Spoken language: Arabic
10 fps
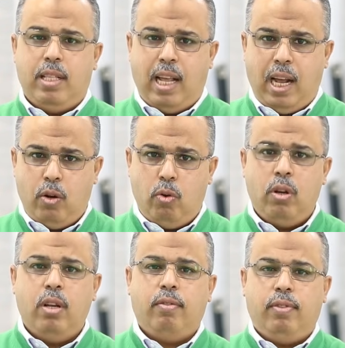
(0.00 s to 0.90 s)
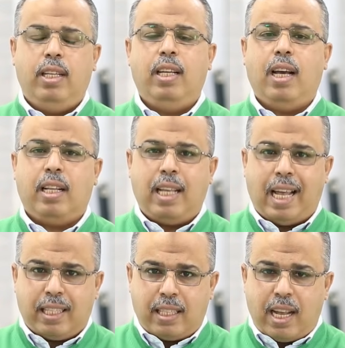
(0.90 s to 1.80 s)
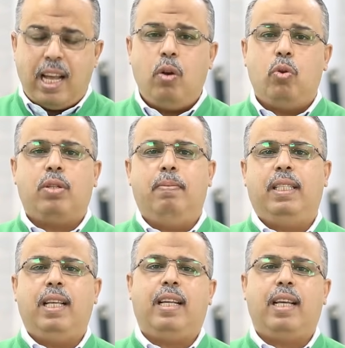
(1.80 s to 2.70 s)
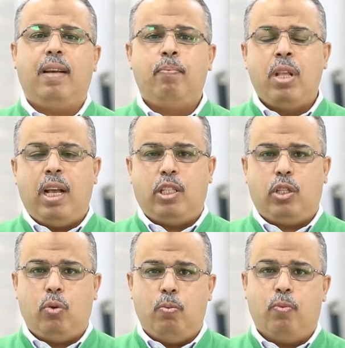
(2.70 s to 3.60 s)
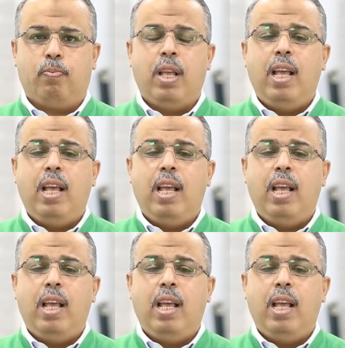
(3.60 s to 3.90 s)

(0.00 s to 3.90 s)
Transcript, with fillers: نحن في التخلص من تلك السموم